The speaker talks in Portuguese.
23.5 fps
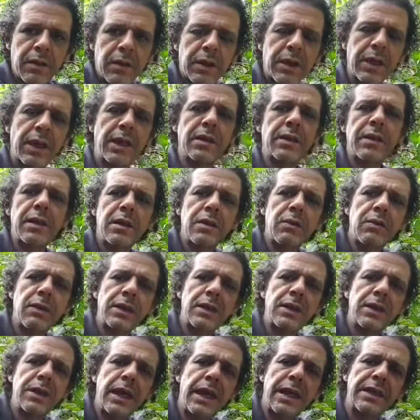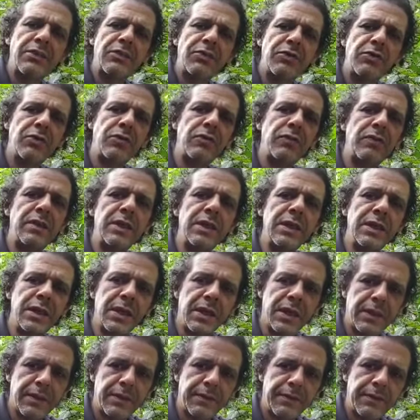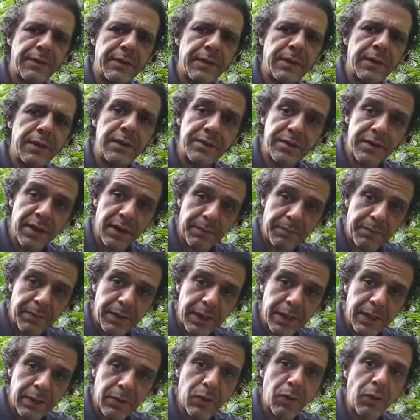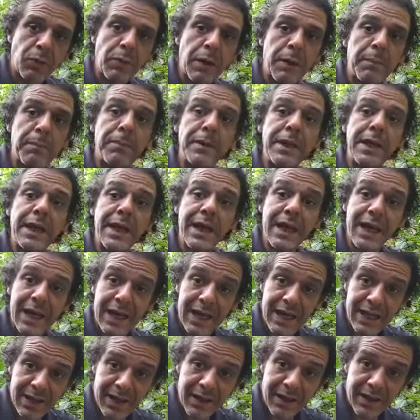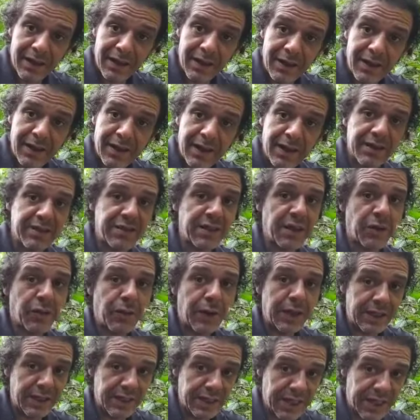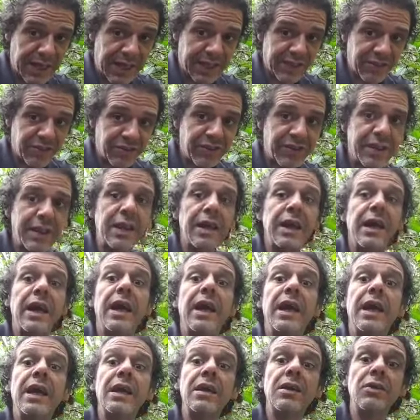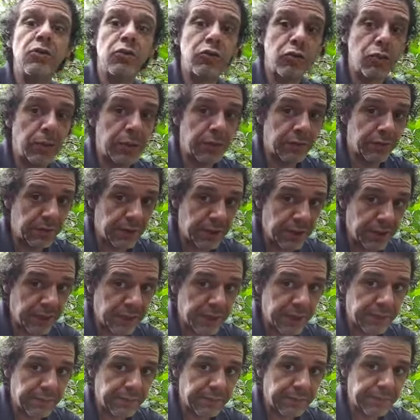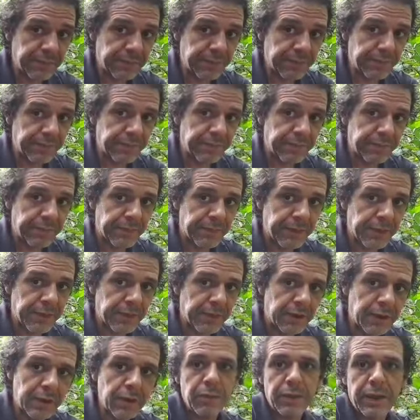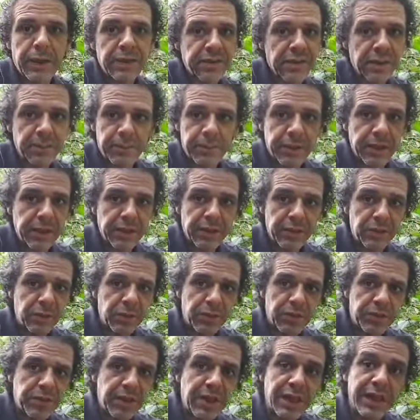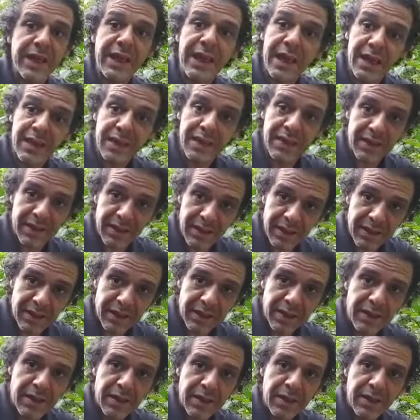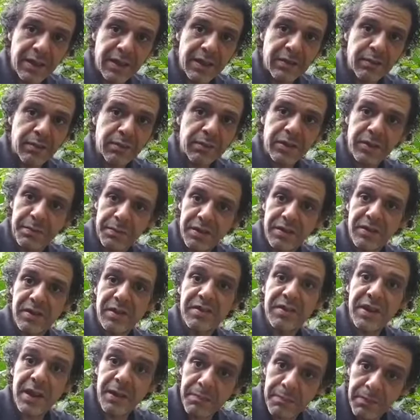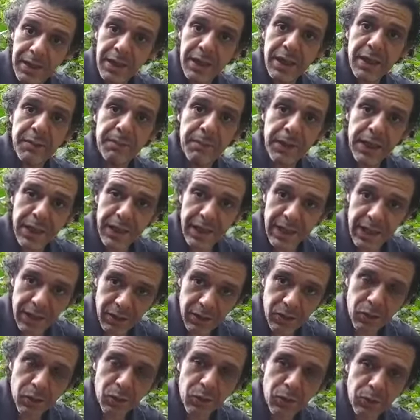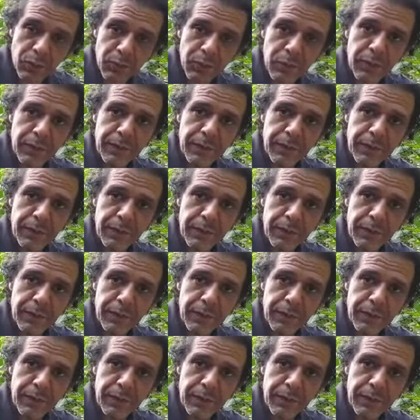quer ter qualidade de vida e saber como aplicar essa qualidade em sua vida, que não basta apenas você quer ter, você precisa saber aplicar como.